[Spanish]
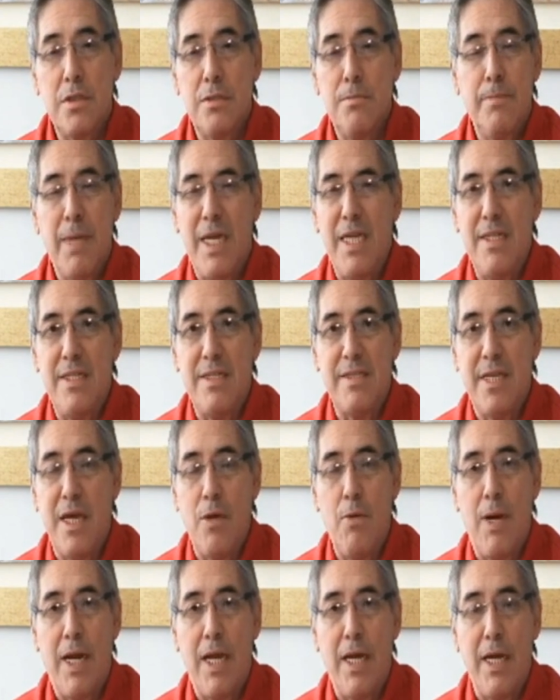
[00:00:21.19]

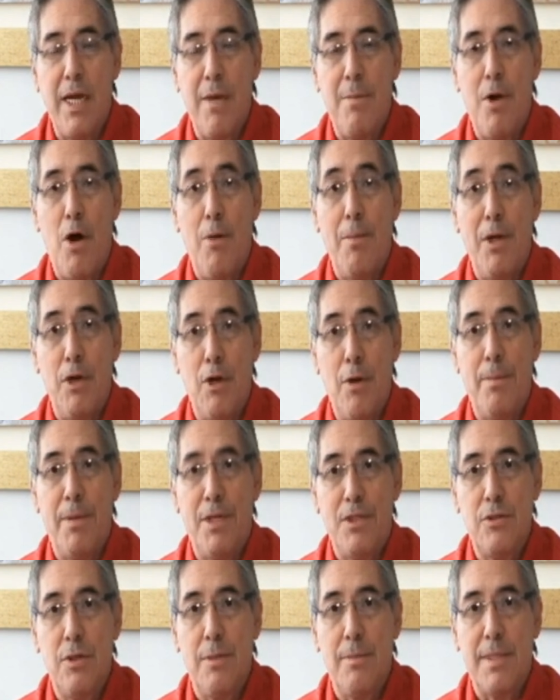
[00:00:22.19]
26 guaraníes más o menos el
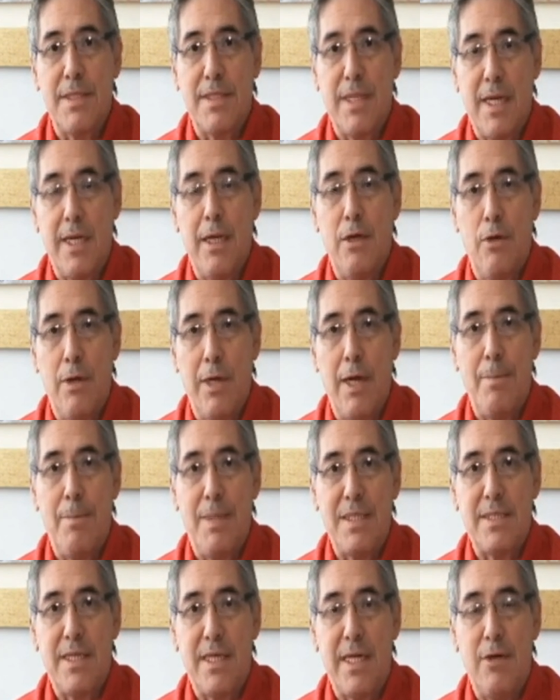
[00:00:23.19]
precio del pasaje y lo que el
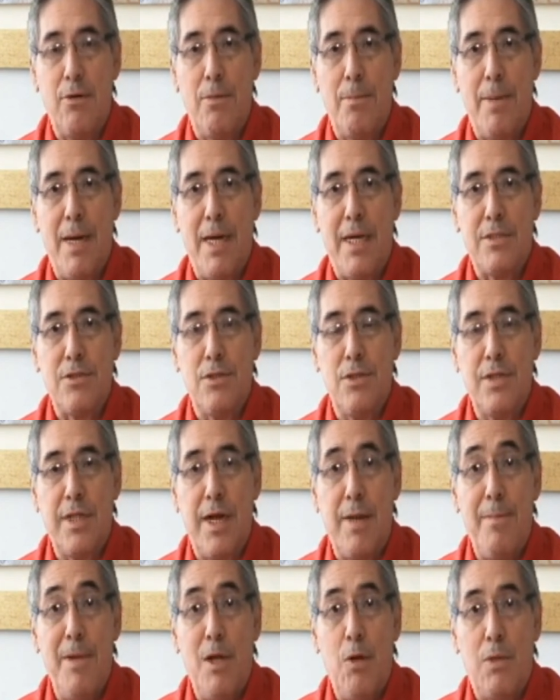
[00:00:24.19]
pasajero paga son
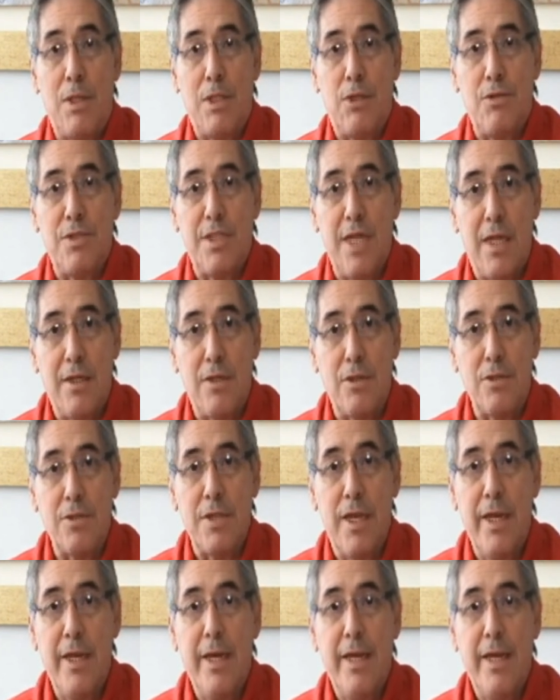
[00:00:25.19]
3.400.